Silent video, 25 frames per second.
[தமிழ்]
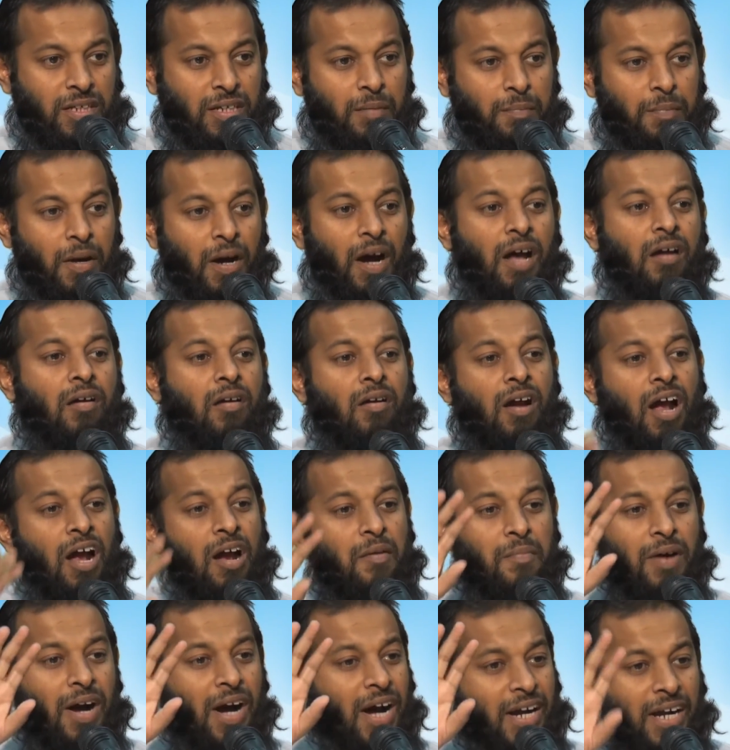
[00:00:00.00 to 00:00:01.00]
இப்போ அர்
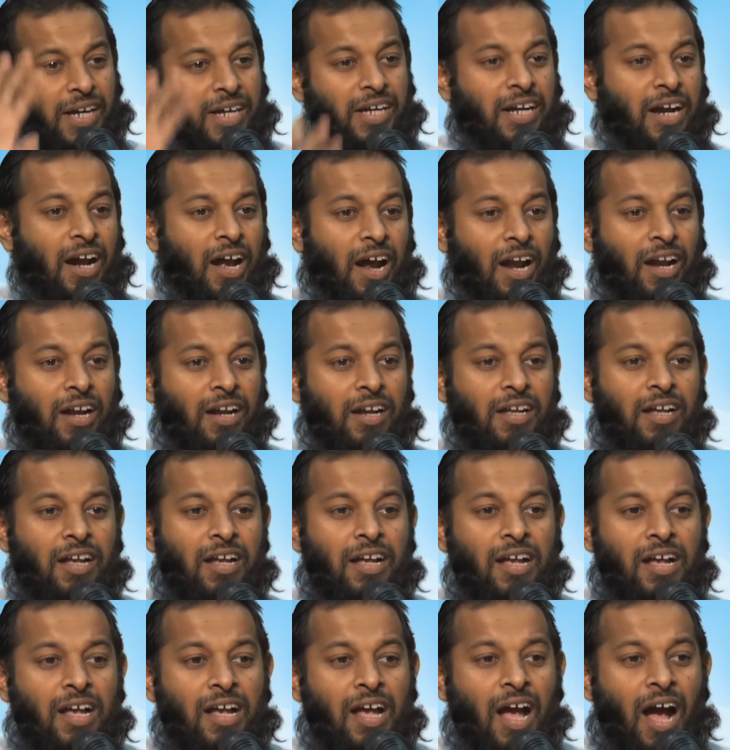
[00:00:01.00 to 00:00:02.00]
ரஹ்மான் என்றால்
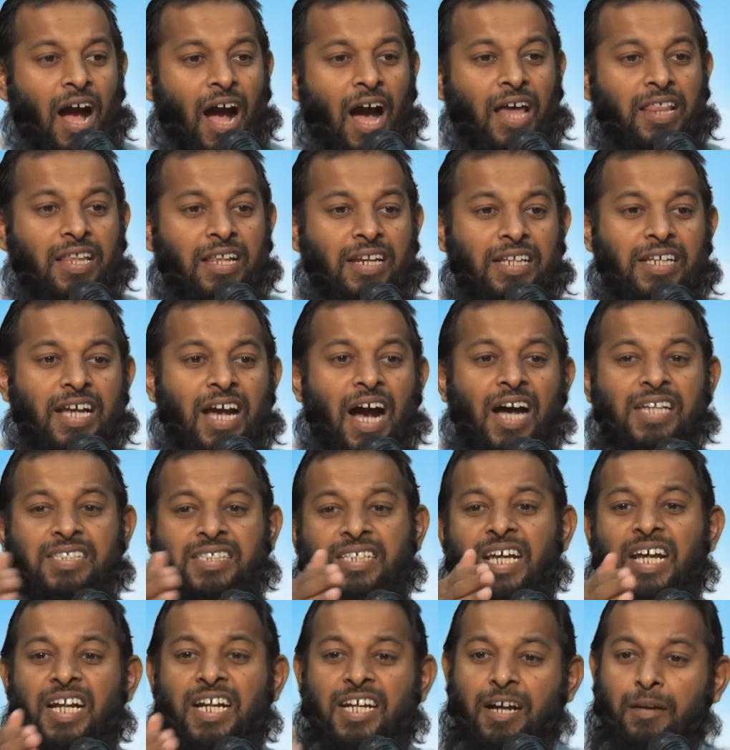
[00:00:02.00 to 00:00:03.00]
அதில் யா
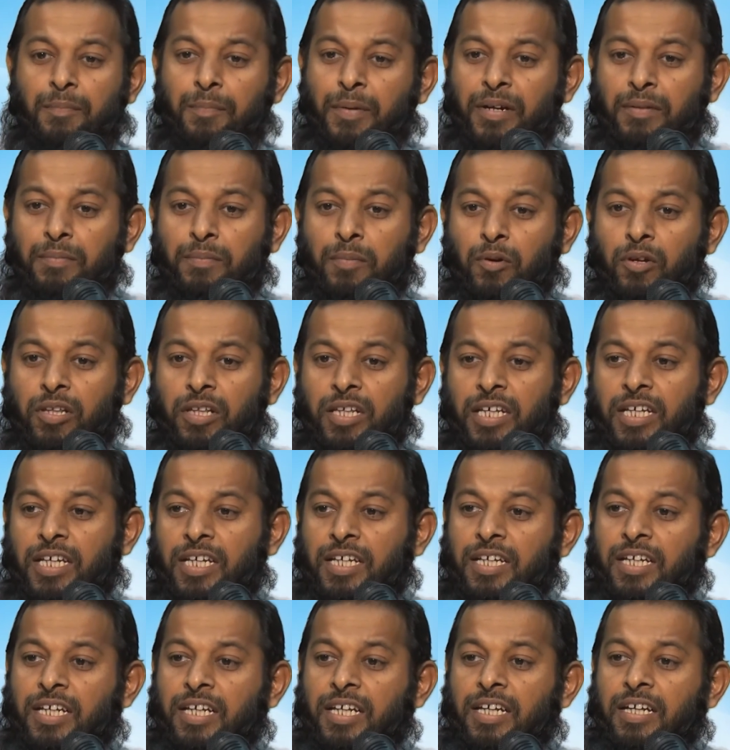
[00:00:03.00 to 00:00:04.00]
சேர்க்கப்படும் போது
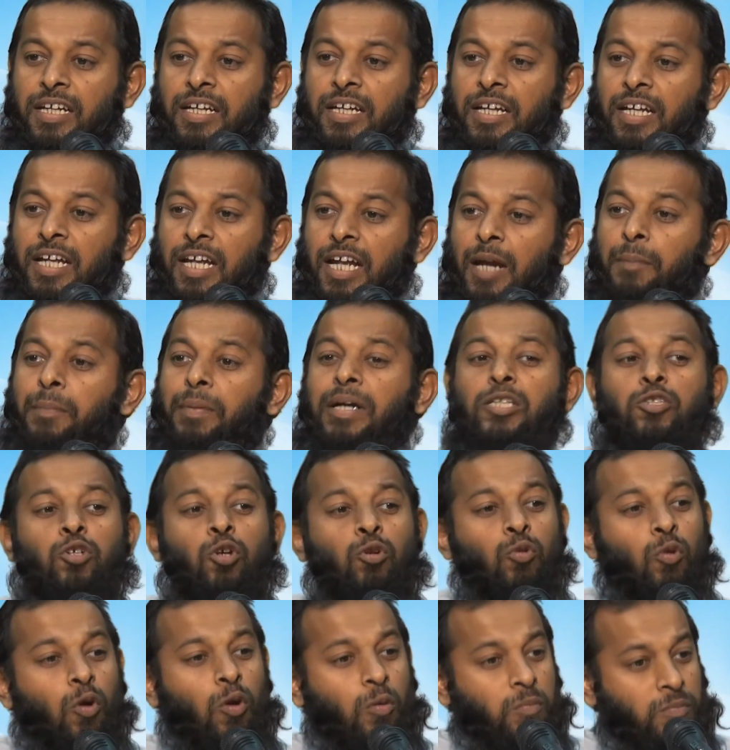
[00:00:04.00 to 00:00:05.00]
எப்படி
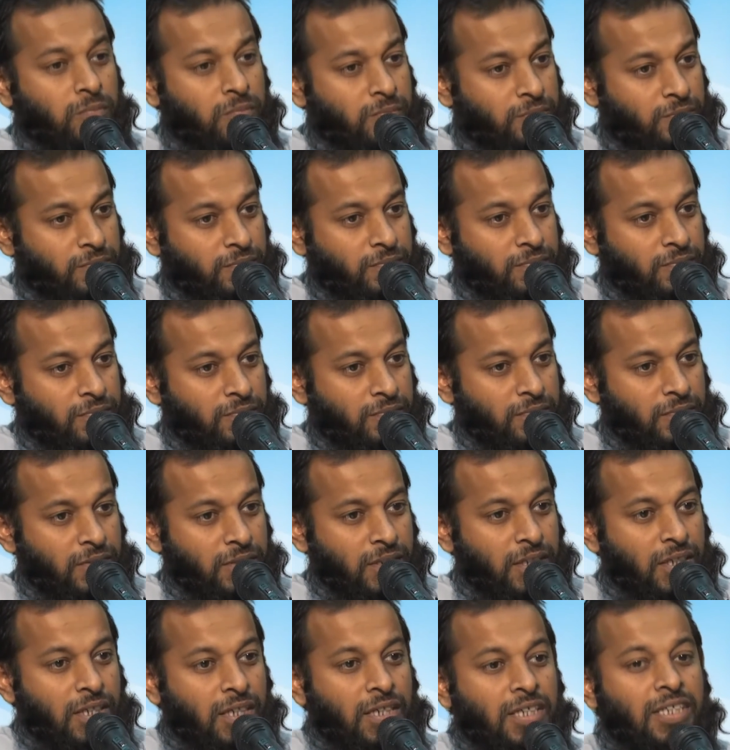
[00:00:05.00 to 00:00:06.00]
சொல்லுவோம்
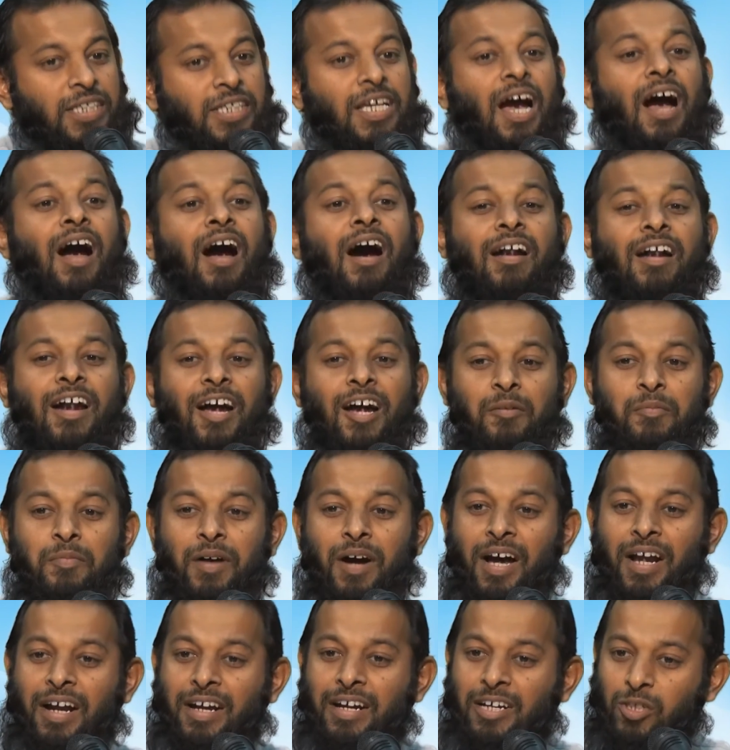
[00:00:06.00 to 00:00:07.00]
யா
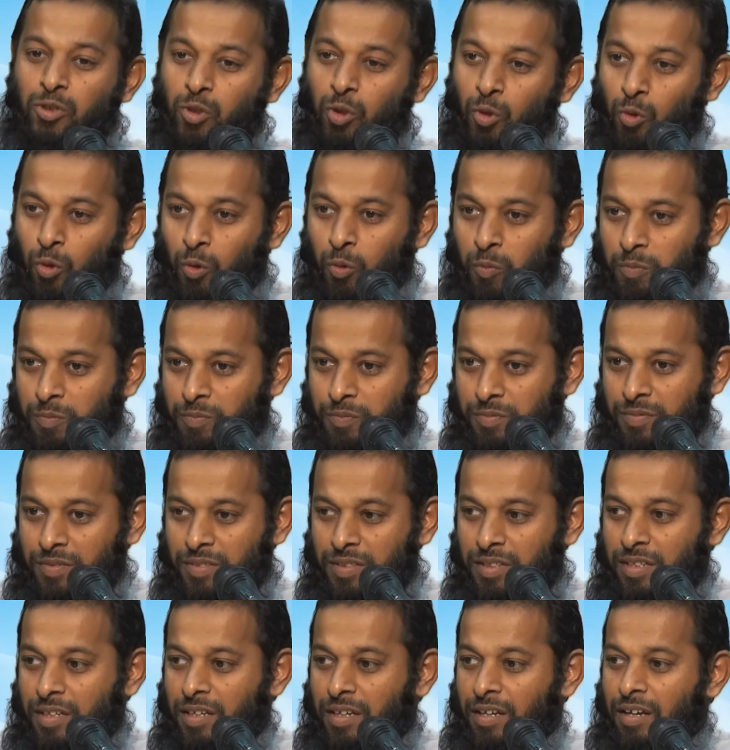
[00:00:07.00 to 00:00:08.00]
ரஹ்மான் என்று சொல்லுவோம்
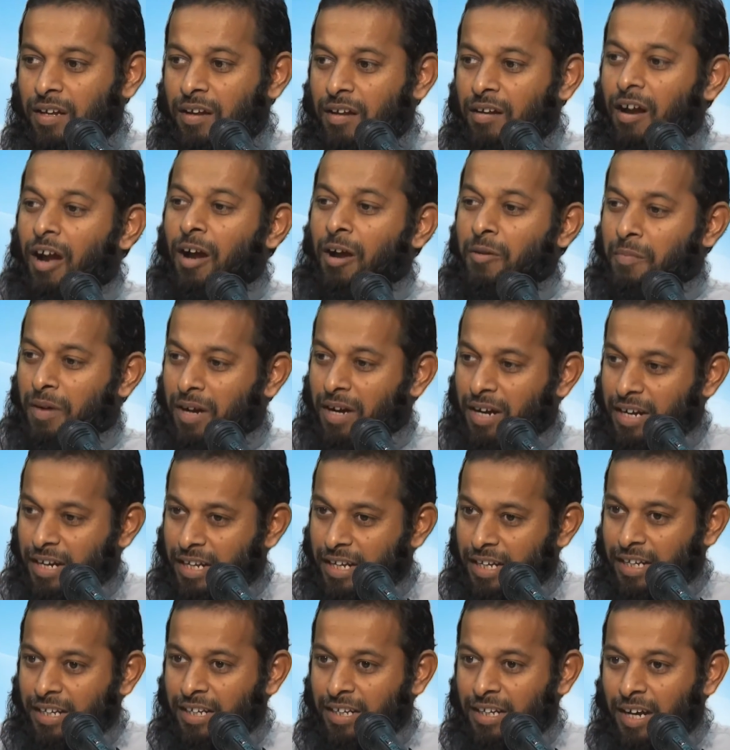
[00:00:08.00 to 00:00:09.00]

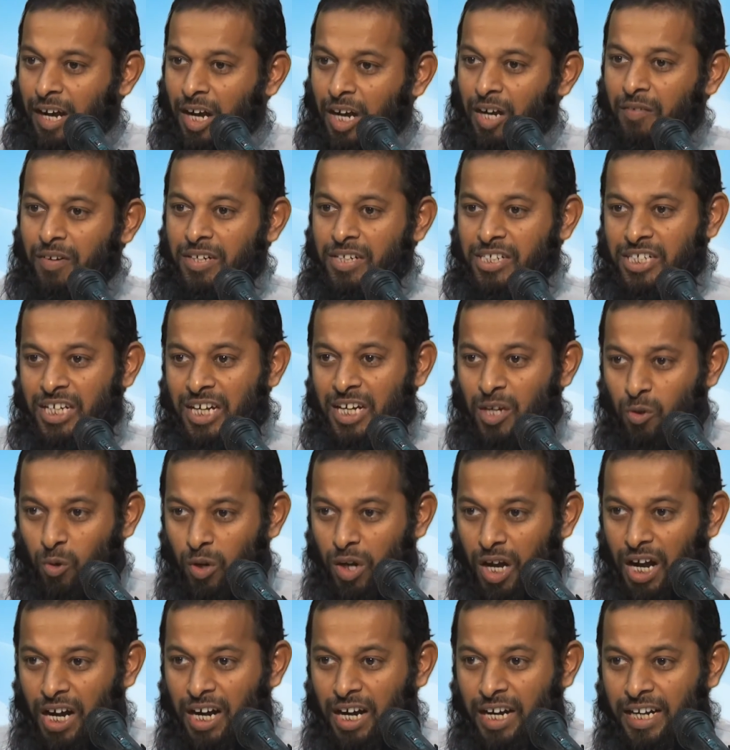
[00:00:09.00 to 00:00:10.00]
ரஹ்மானே அளவற்ற
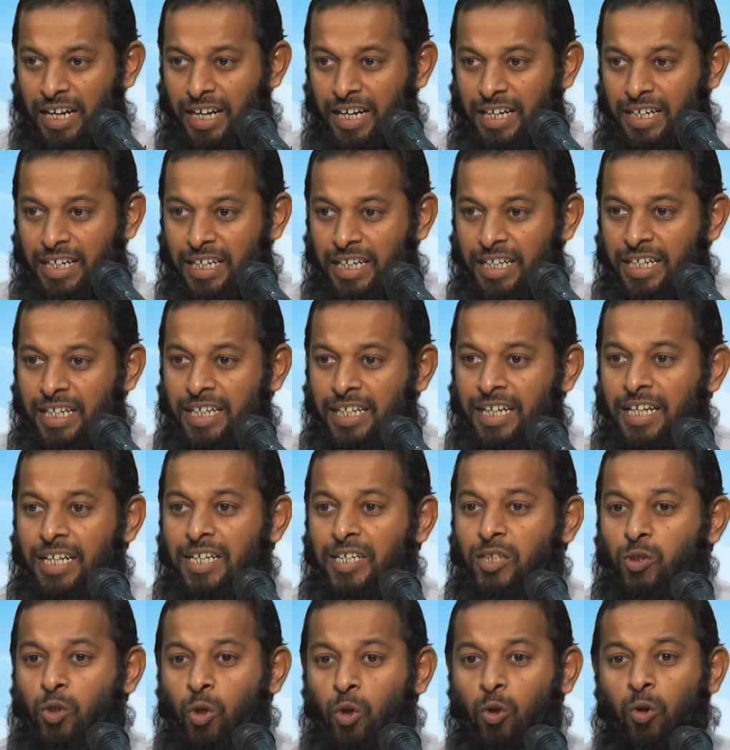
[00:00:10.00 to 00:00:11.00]
அருளாளனே என்று
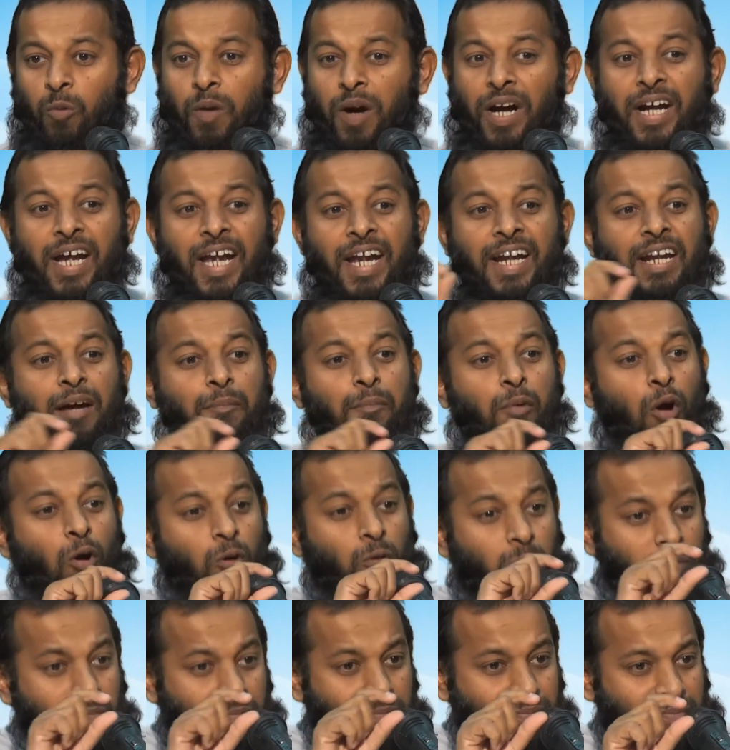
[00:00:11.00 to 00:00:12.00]
சொல்லுவோம் அங்கே என்ன
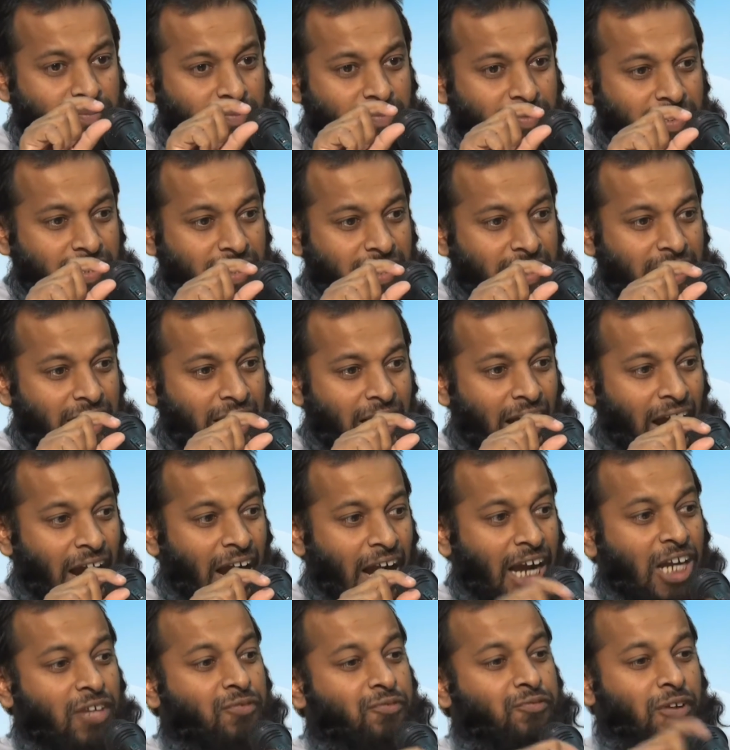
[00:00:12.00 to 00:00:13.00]
போவோம்
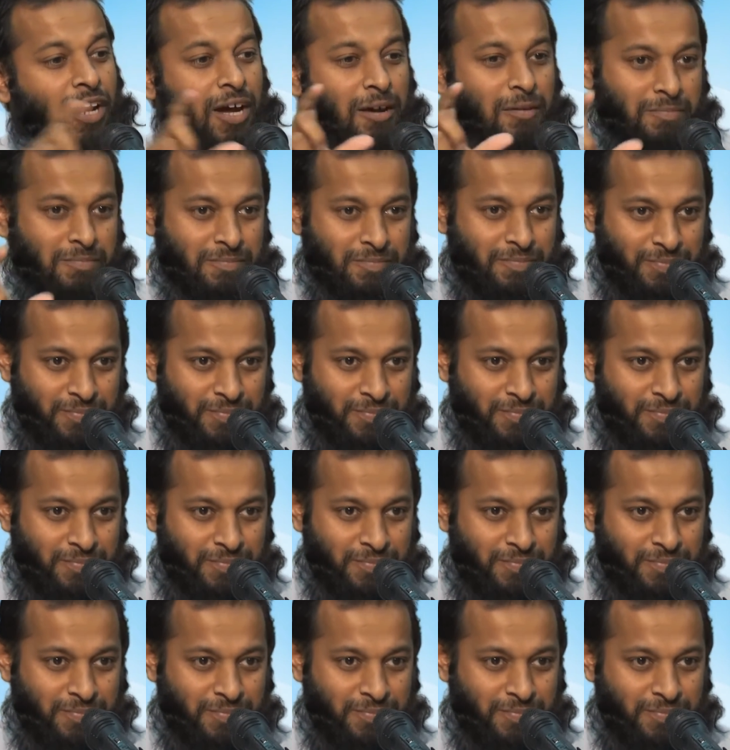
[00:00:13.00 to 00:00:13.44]
அலிஃப்லாம்